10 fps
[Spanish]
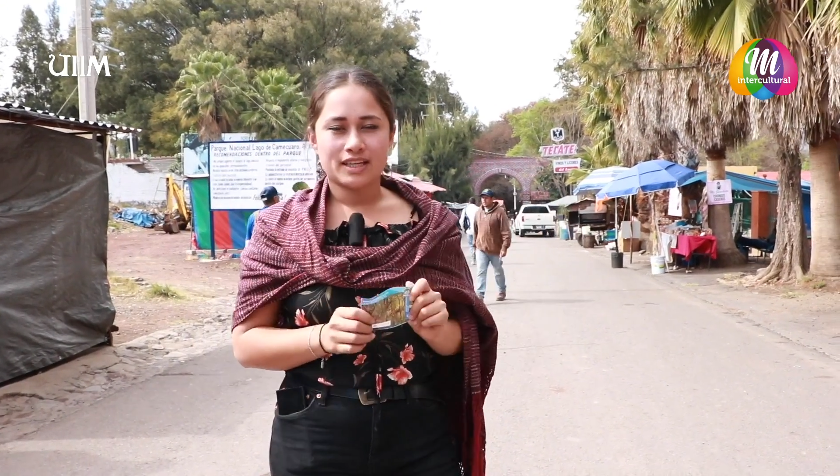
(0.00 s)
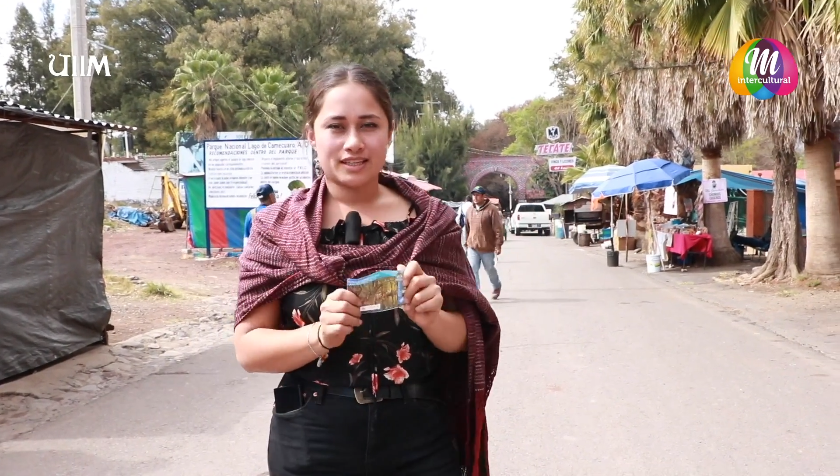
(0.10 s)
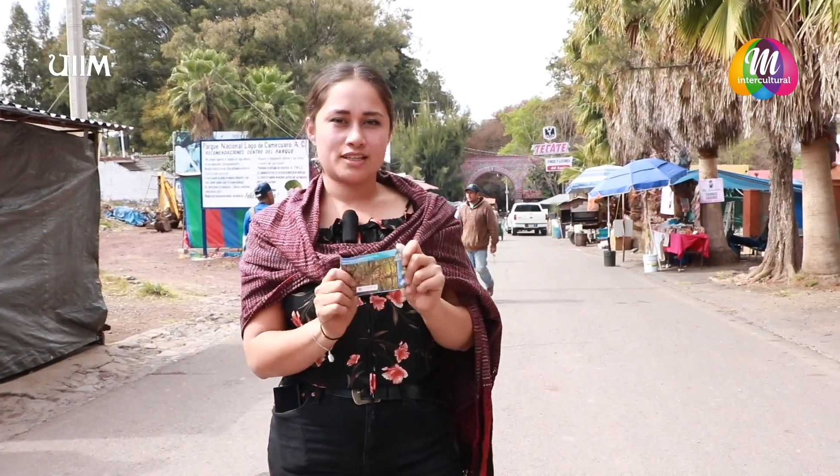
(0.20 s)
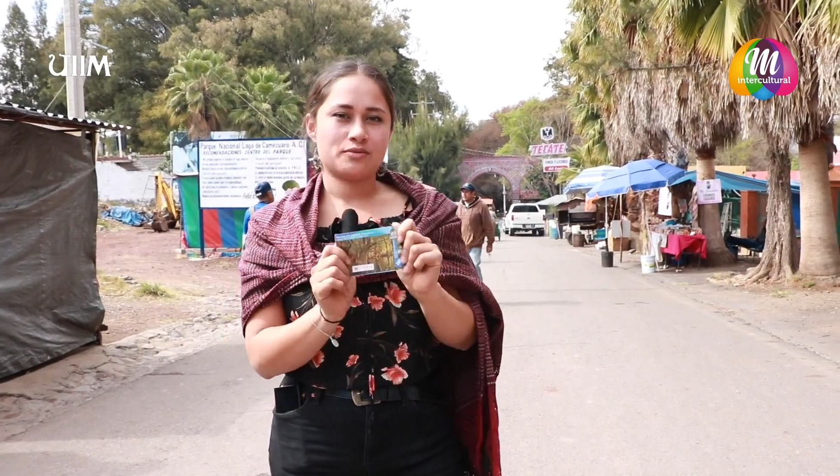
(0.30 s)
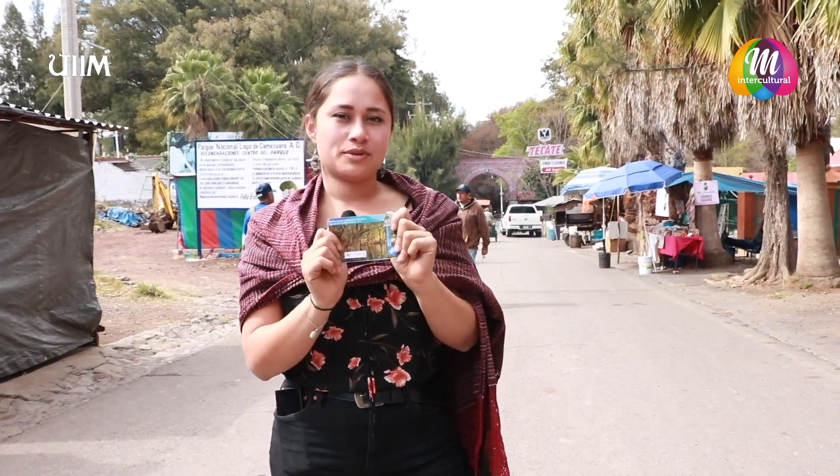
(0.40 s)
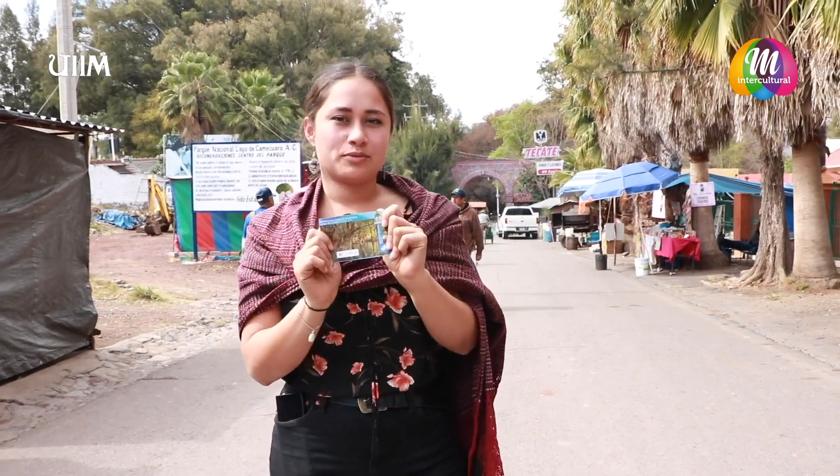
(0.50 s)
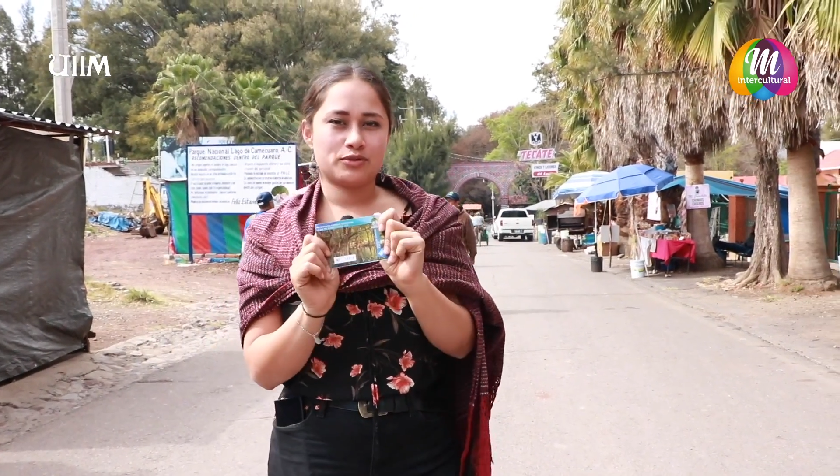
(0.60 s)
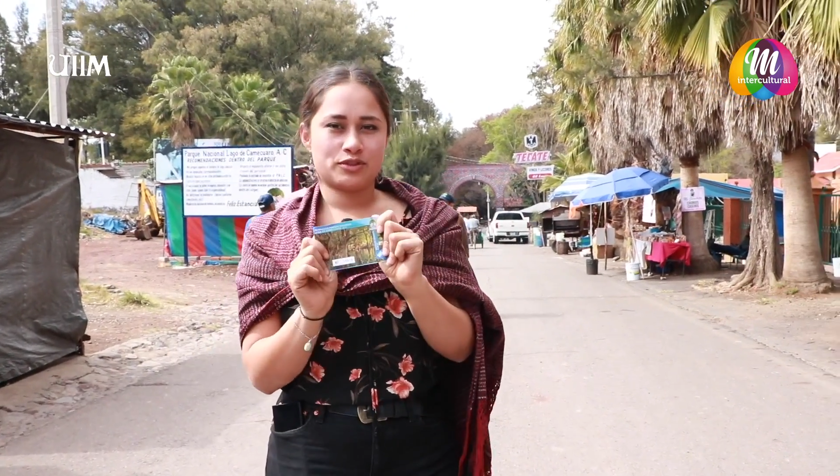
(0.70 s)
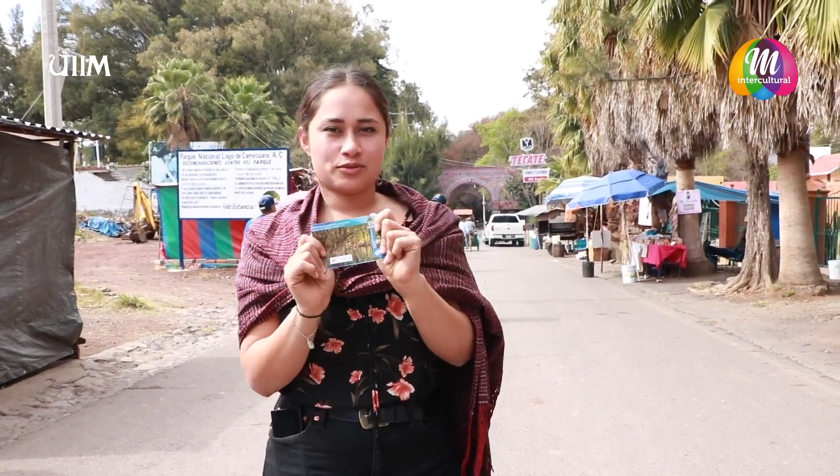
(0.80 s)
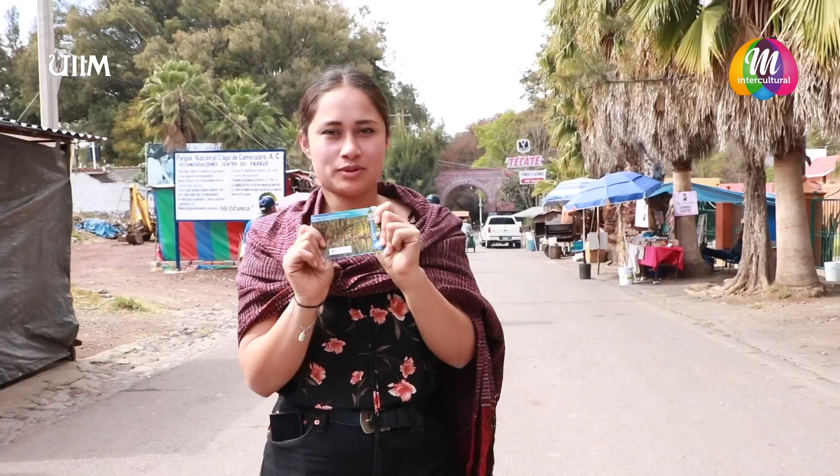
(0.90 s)
y ya compramos
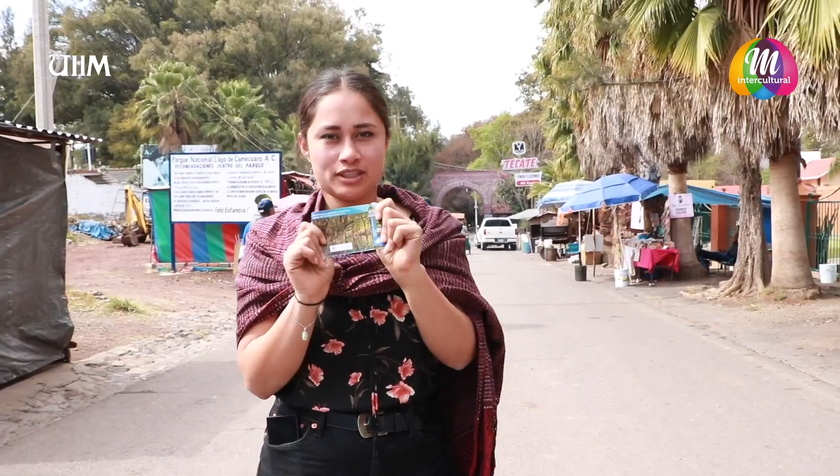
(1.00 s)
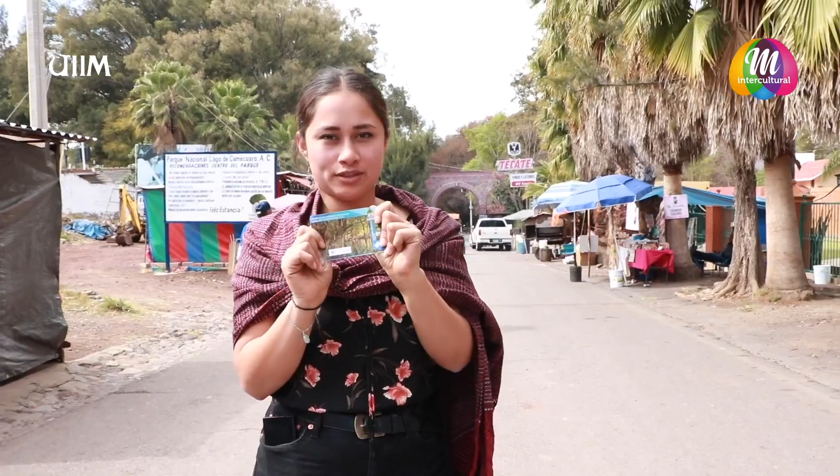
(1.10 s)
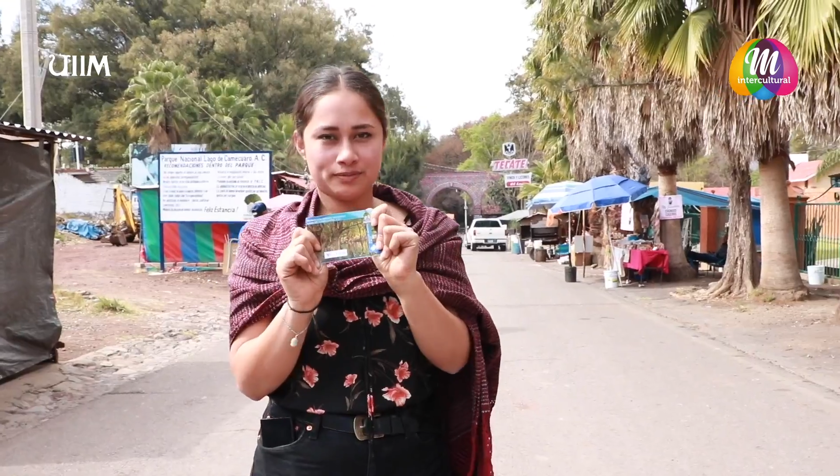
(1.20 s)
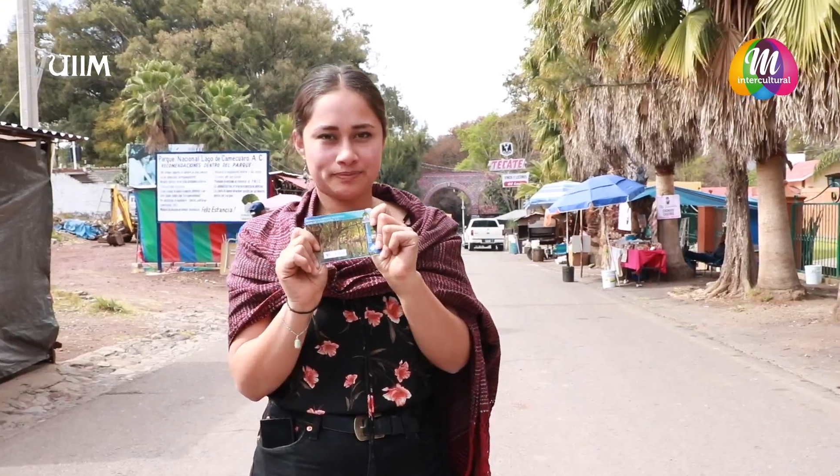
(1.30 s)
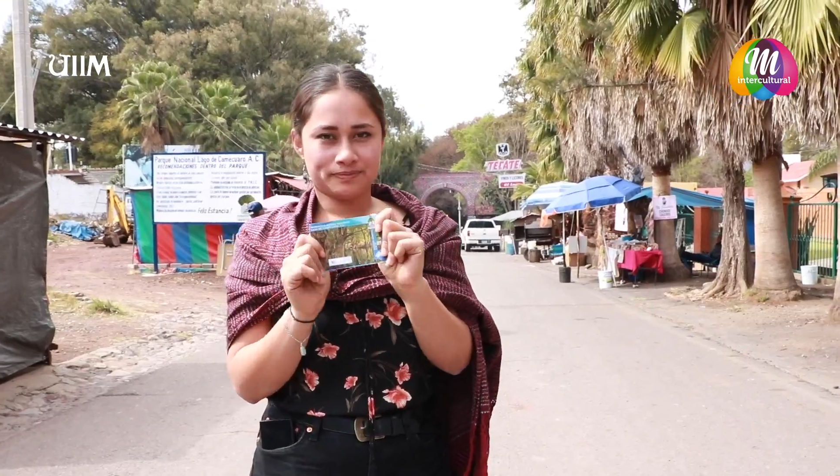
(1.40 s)
nuestro boleto.